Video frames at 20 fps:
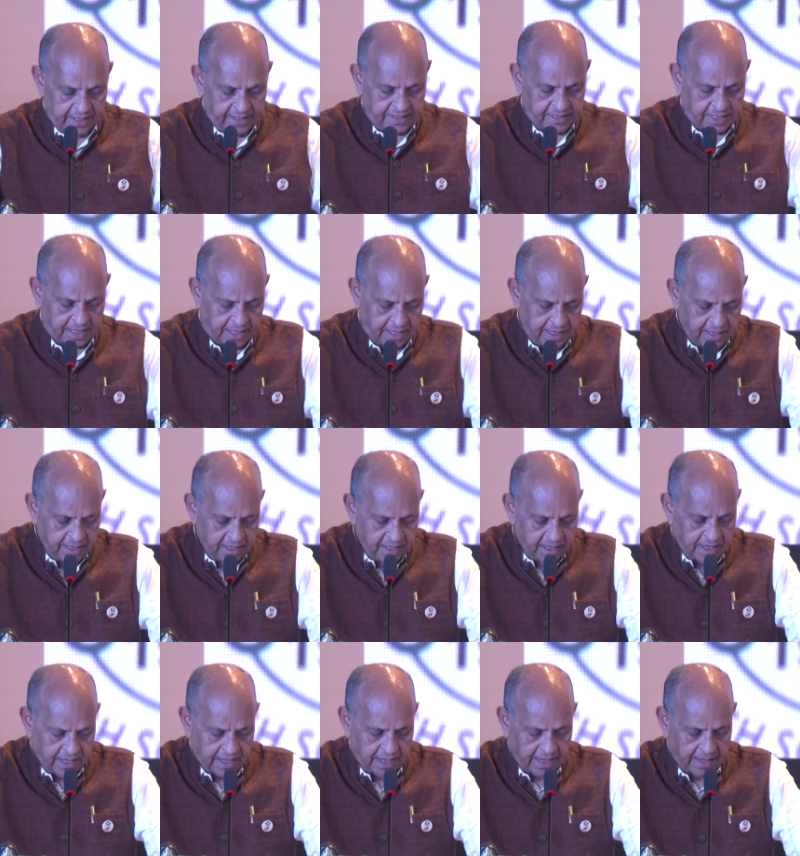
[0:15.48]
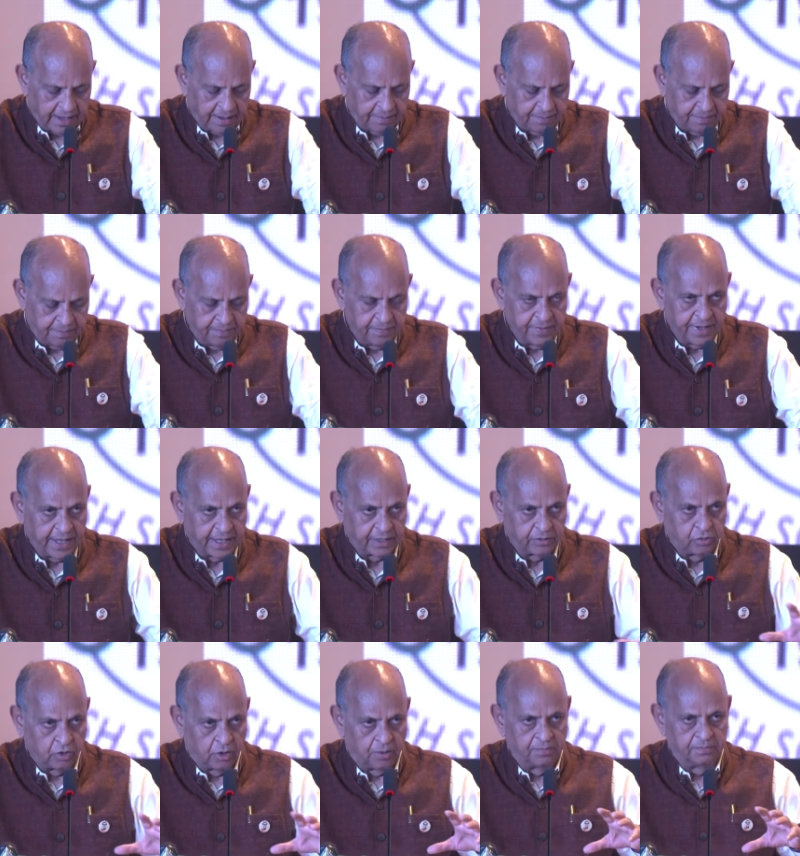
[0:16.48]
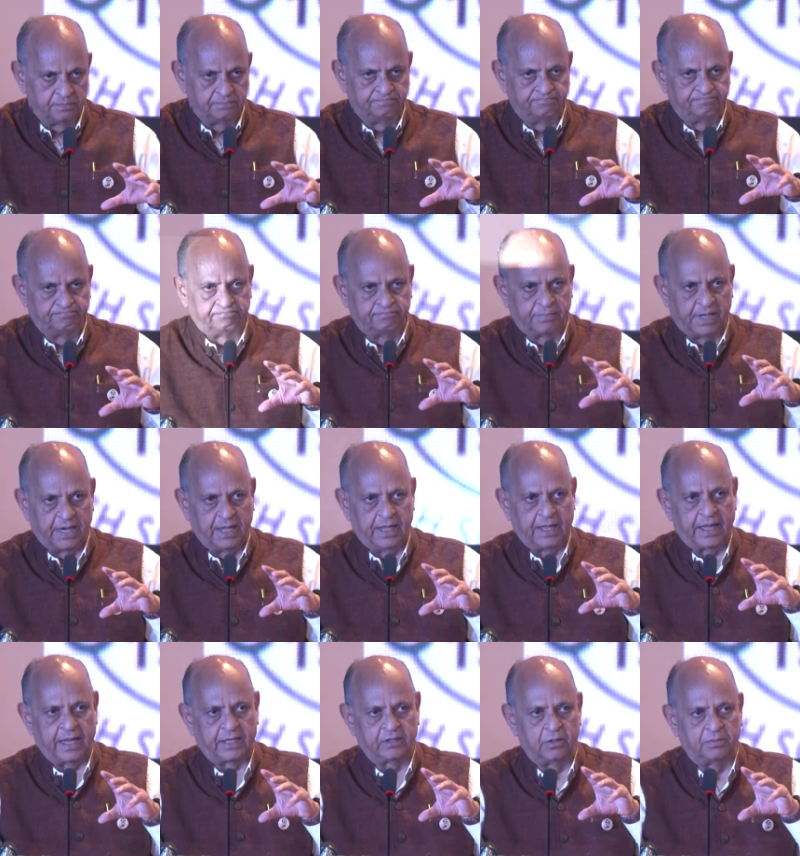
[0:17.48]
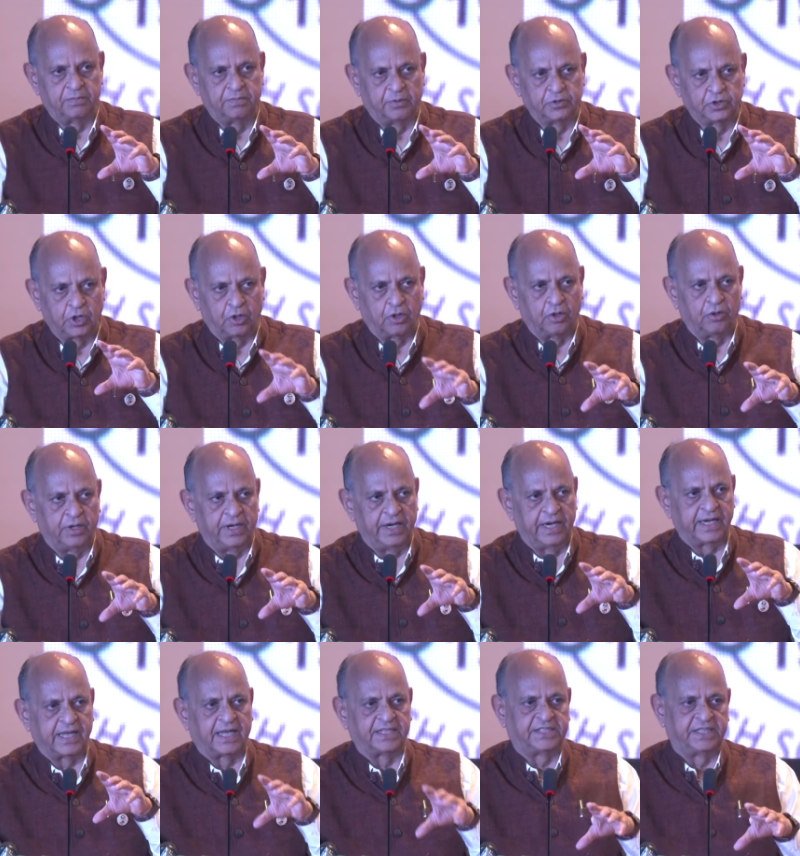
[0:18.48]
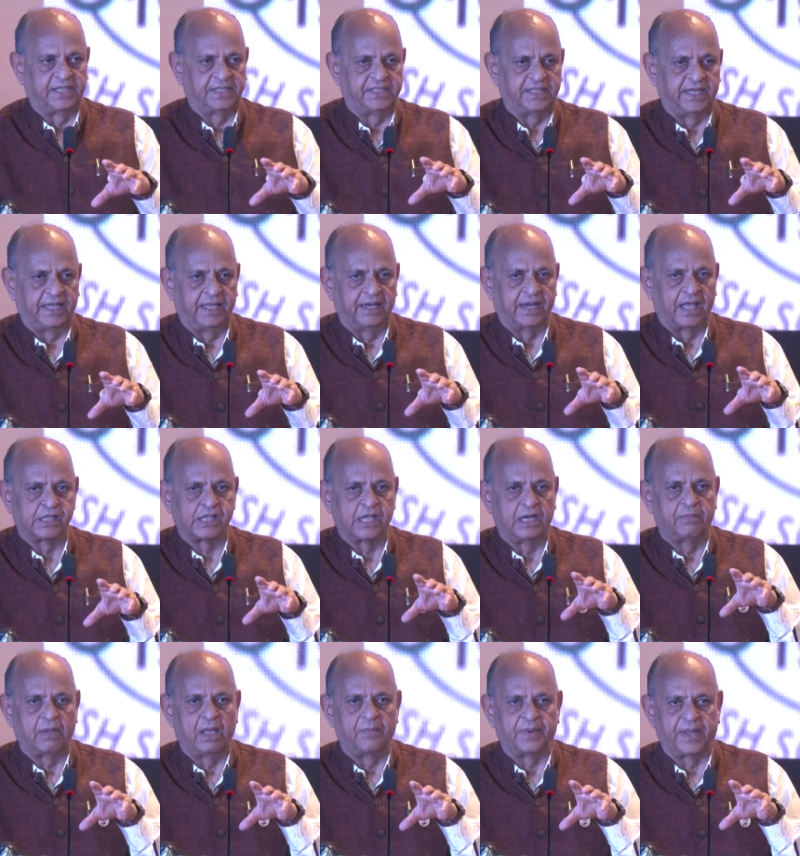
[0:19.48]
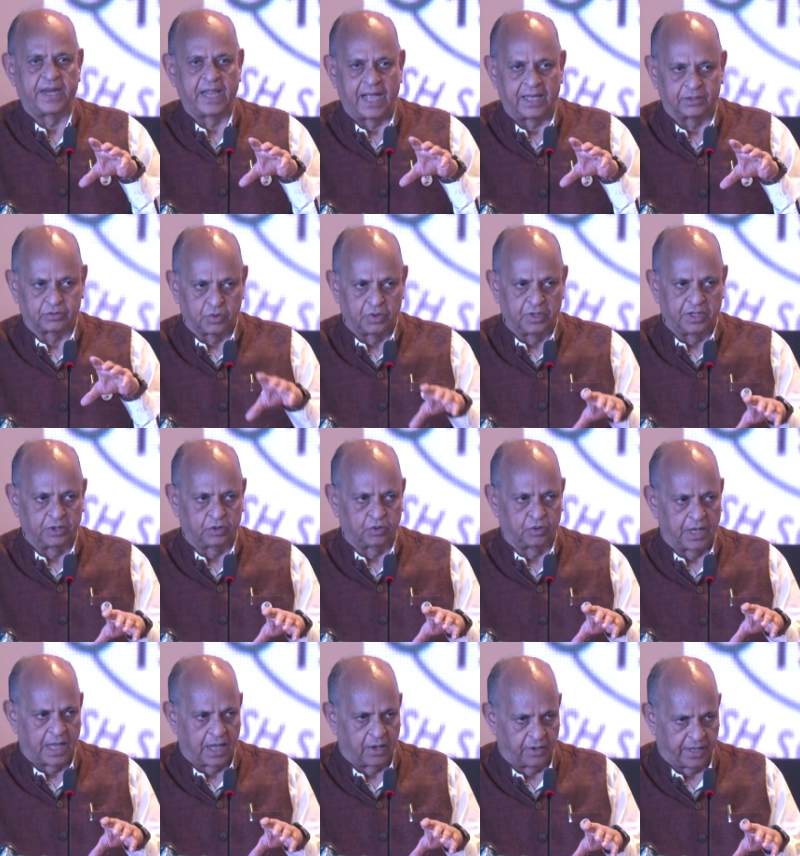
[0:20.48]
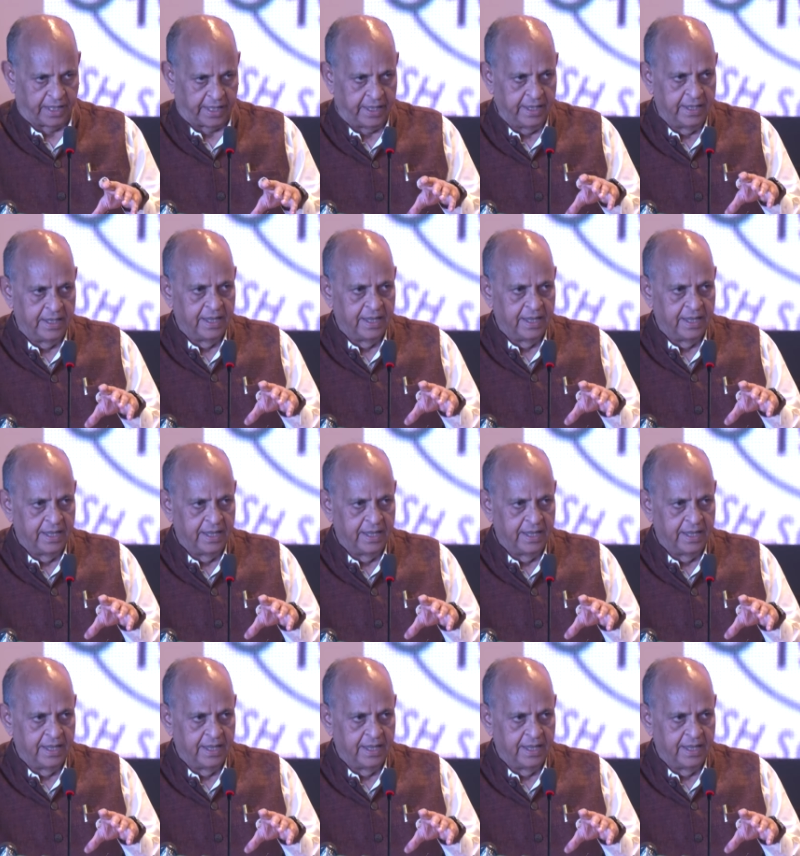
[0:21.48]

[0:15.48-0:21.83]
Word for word: এটা একদম মানে একদম জনগণের কাছে যে রাসেল ভাইপারে আতঙ্কিত না হয়ে